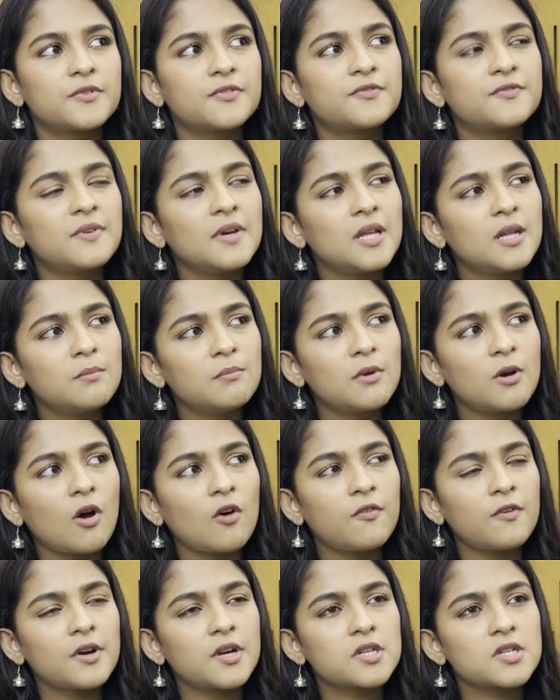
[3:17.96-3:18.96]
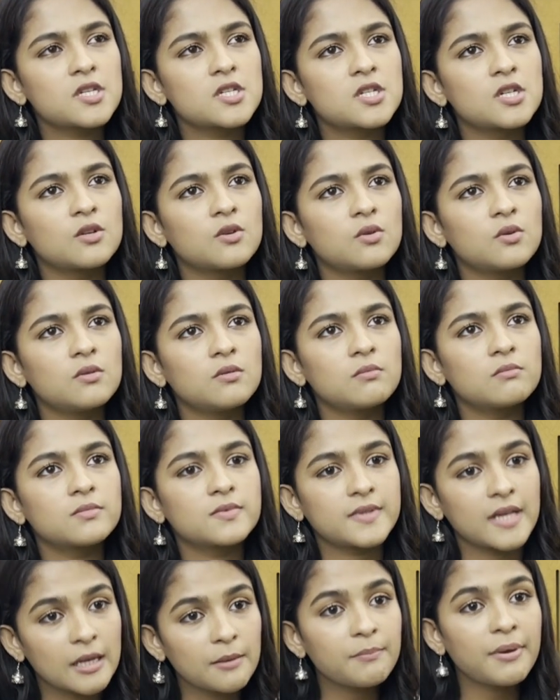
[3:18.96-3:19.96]
ফিল্মের অফার এসেছিল
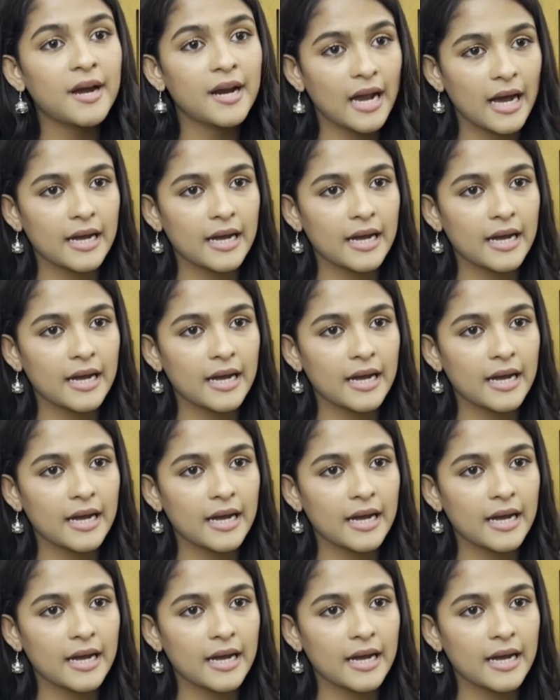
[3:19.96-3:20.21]
সেলিম ভাইয়ের